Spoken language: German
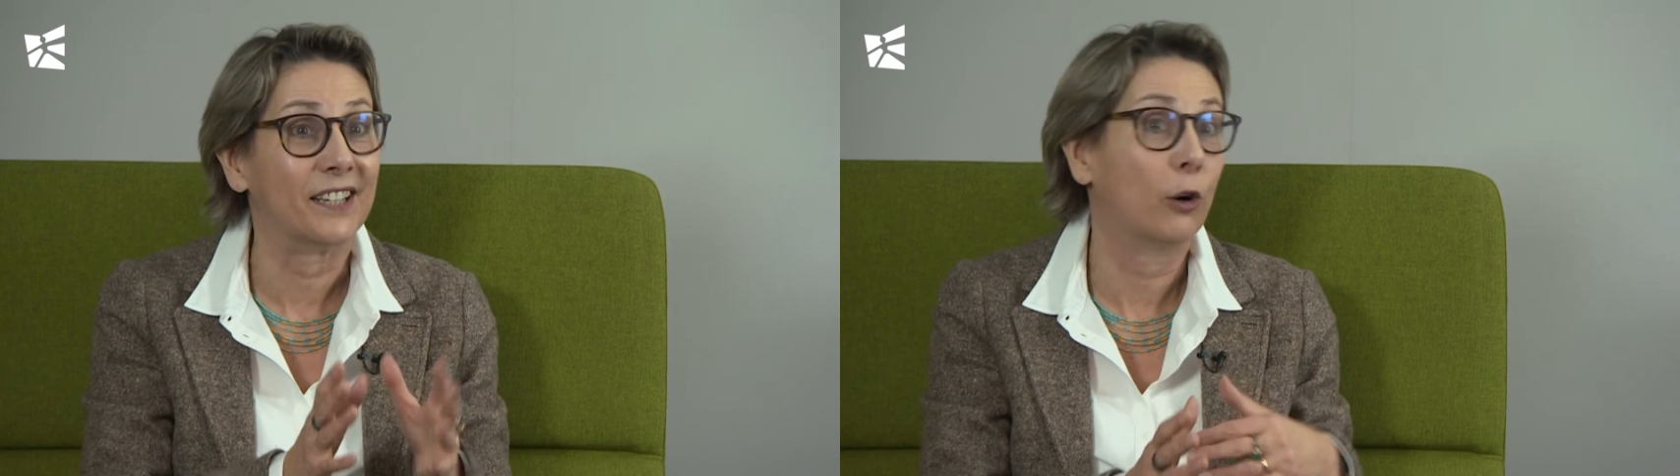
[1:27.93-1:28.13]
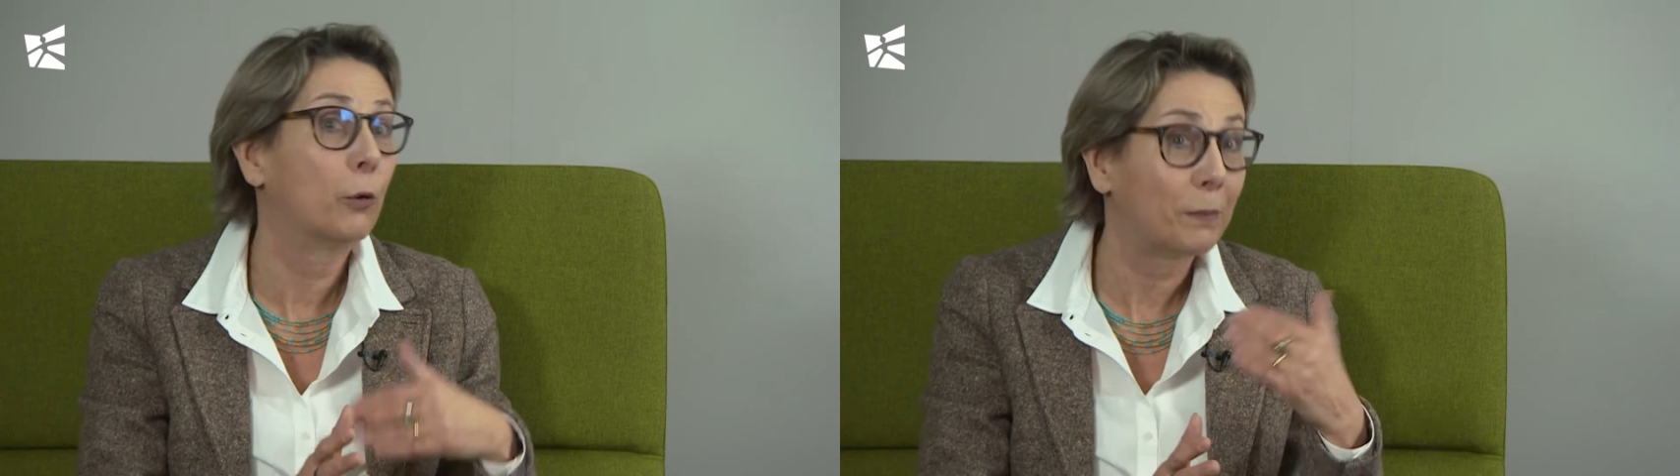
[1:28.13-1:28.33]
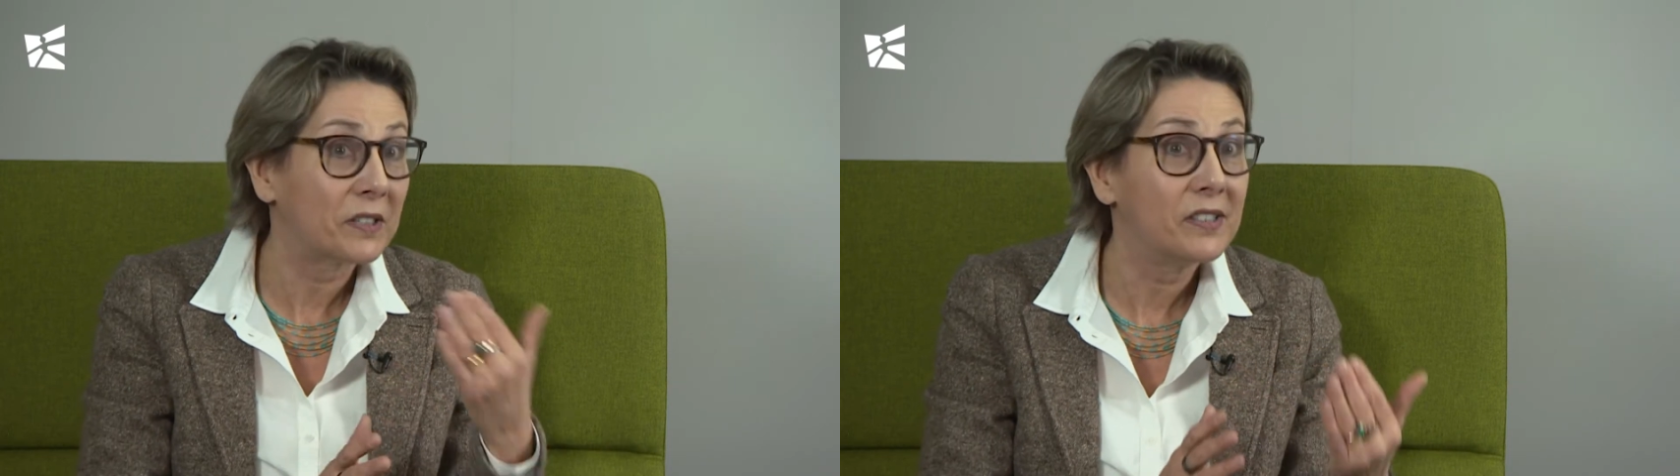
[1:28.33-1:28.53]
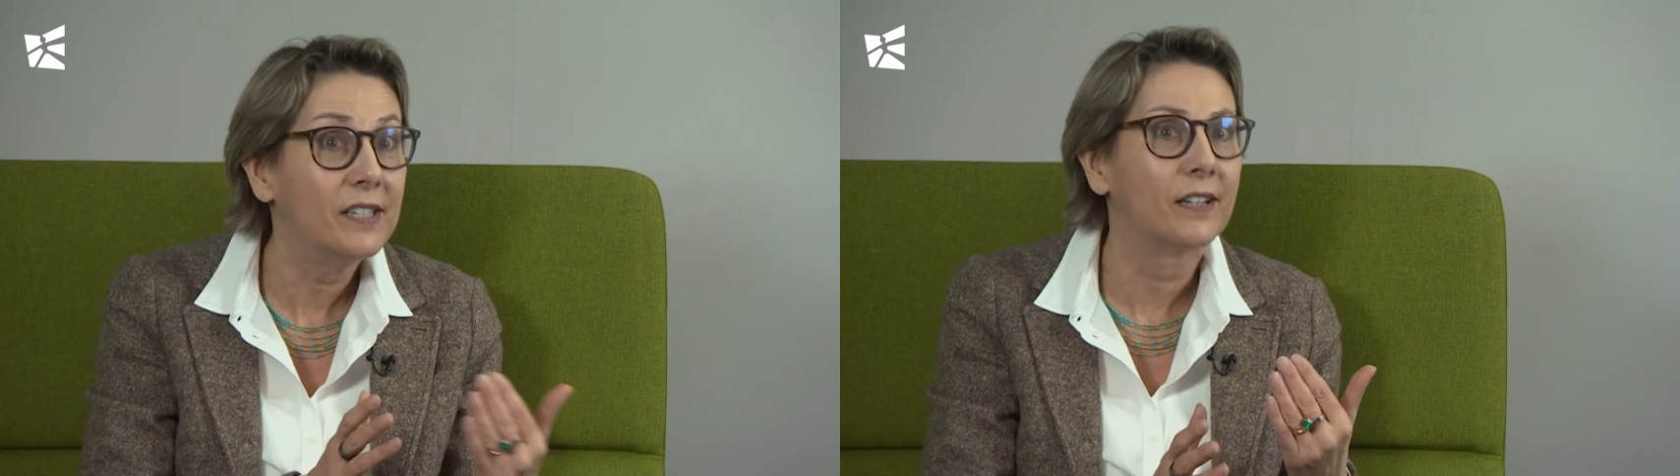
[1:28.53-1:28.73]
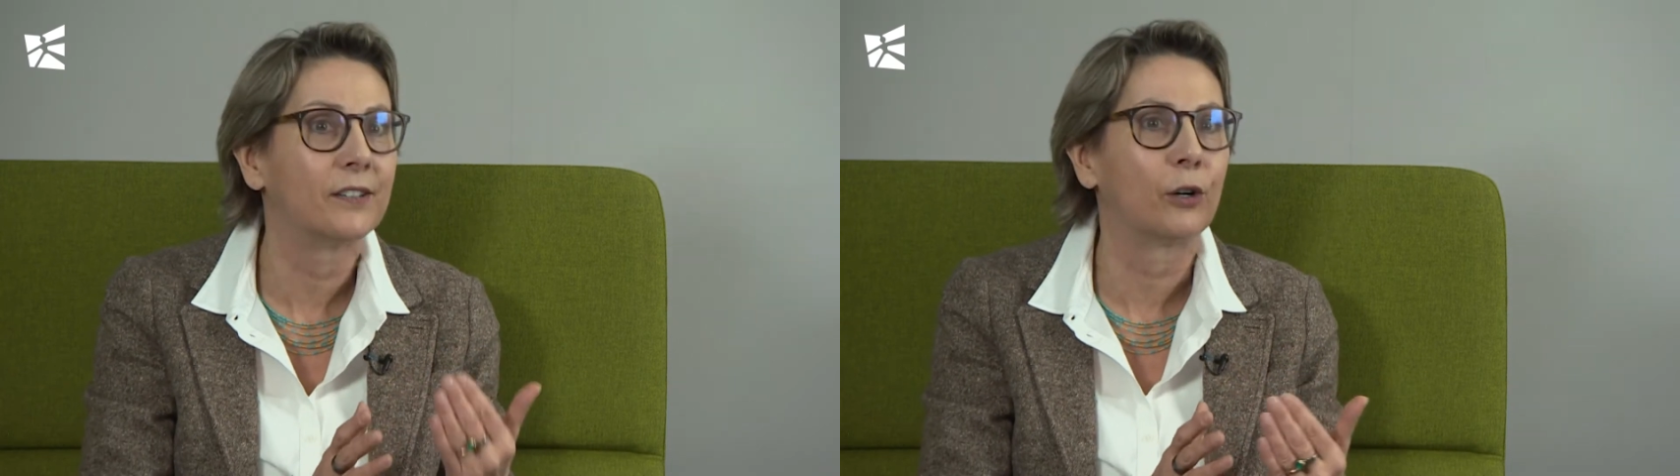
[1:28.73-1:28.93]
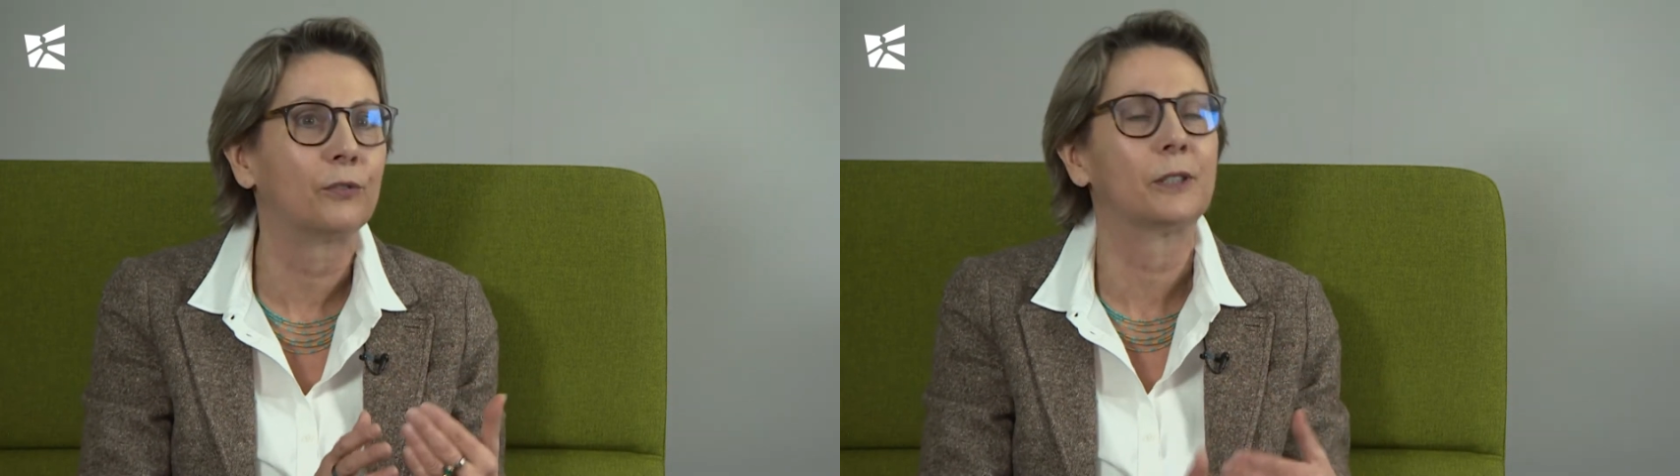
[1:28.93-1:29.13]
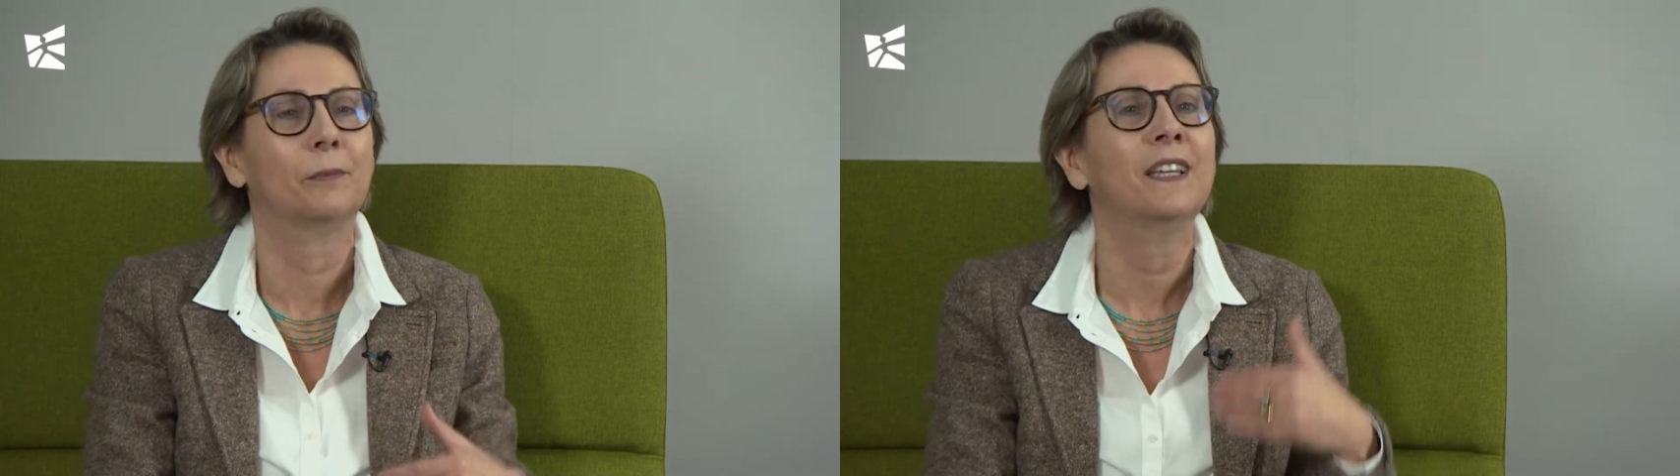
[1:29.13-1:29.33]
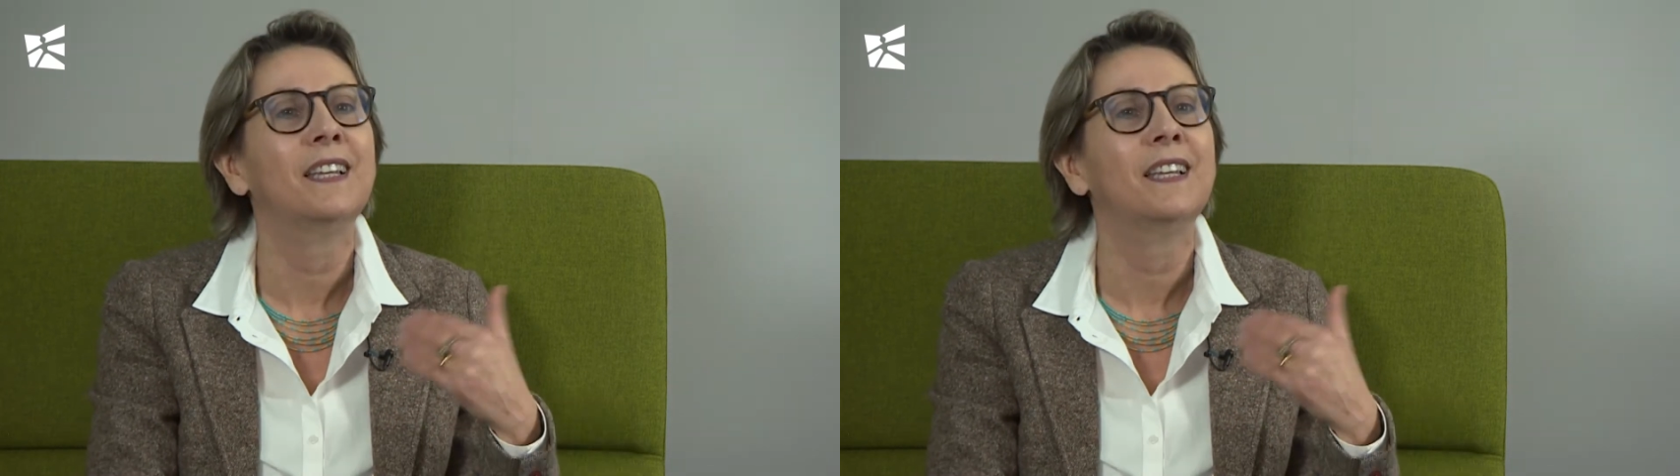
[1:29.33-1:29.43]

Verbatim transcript: auch basierend auf dem